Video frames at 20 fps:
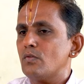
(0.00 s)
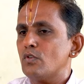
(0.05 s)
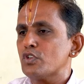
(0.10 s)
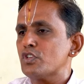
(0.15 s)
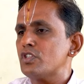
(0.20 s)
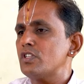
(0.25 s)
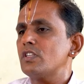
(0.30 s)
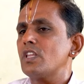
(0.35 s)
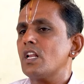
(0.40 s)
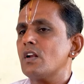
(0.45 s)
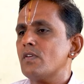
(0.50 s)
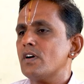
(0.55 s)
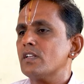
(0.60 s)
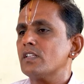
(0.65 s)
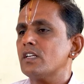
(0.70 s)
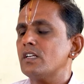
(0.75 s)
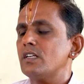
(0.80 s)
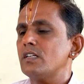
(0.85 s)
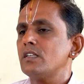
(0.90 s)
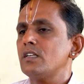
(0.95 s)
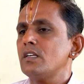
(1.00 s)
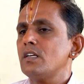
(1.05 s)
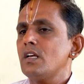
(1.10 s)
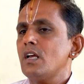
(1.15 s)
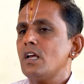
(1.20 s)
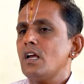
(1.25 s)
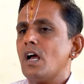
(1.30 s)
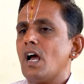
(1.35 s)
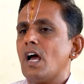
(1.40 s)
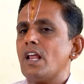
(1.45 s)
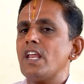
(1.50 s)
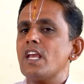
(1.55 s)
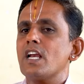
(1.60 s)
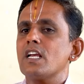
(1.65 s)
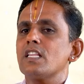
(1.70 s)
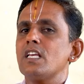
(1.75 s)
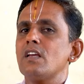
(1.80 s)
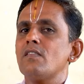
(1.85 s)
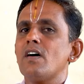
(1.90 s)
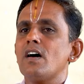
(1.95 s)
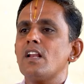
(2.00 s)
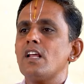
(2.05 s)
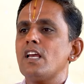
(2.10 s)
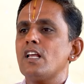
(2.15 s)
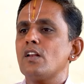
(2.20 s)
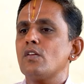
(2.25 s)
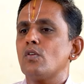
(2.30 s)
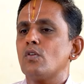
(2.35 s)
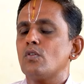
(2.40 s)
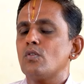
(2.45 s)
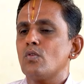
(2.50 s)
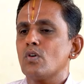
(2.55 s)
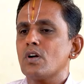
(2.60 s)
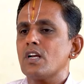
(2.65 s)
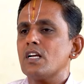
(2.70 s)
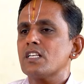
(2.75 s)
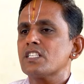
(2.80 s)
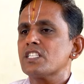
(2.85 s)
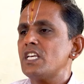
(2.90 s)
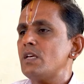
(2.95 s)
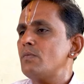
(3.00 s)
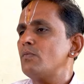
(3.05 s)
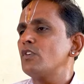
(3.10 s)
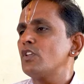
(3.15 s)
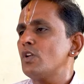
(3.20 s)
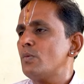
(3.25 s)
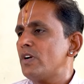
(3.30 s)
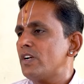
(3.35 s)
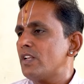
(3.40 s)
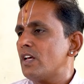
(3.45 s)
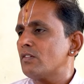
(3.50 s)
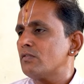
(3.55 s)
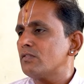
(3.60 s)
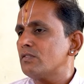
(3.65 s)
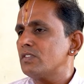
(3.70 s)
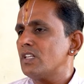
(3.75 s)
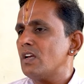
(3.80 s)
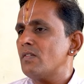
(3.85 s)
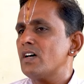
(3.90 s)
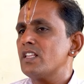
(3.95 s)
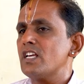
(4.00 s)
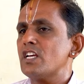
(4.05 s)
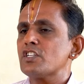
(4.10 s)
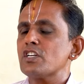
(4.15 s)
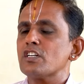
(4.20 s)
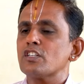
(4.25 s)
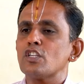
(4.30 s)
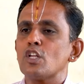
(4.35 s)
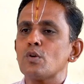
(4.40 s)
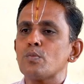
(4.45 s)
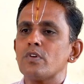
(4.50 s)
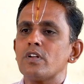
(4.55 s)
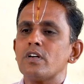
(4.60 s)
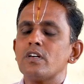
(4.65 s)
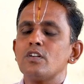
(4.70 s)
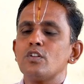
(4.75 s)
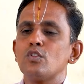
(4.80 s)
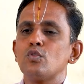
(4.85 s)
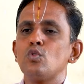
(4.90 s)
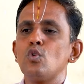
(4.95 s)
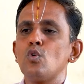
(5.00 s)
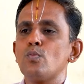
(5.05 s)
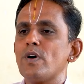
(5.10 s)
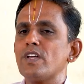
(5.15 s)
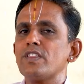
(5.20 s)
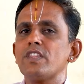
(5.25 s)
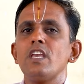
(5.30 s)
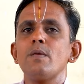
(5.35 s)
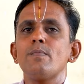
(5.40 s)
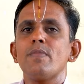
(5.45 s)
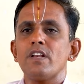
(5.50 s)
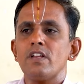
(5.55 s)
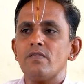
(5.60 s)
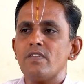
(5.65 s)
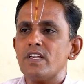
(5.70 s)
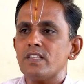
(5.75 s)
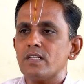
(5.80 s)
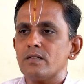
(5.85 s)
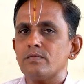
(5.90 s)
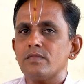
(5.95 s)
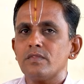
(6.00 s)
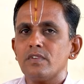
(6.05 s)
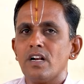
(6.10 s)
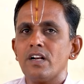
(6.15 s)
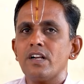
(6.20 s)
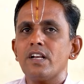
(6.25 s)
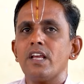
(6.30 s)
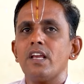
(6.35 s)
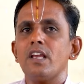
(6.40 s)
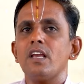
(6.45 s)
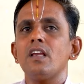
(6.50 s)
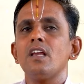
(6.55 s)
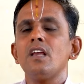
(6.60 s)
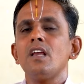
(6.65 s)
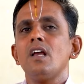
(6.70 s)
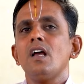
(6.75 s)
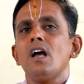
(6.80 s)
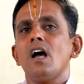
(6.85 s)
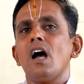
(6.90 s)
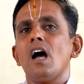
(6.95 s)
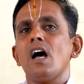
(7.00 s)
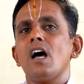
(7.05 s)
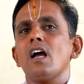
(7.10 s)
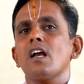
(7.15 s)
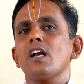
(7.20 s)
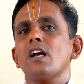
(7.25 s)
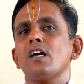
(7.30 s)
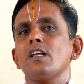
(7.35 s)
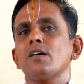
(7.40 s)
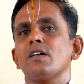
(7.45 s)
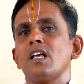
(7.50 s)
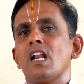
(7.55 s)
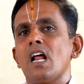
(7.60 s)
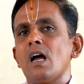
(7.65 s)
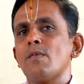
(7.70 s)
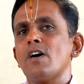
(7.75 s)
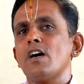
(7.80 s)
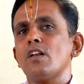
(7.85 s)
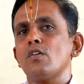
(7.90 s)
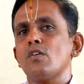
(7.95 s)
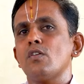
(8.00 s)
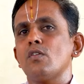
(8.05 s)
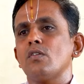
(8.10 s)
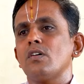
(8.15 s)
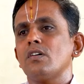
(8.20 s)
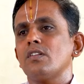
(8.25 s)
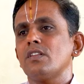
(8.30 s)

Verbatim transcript: వచ్చిన తర్వాత అనేక దేవాలయాల్లో ఒక స్కీమ్ మొదలుపెట్టారు దేవాదాయ శాఖ తరపున ధూప దీప నివేదనం అంటే ఆ గ్రామాల్లో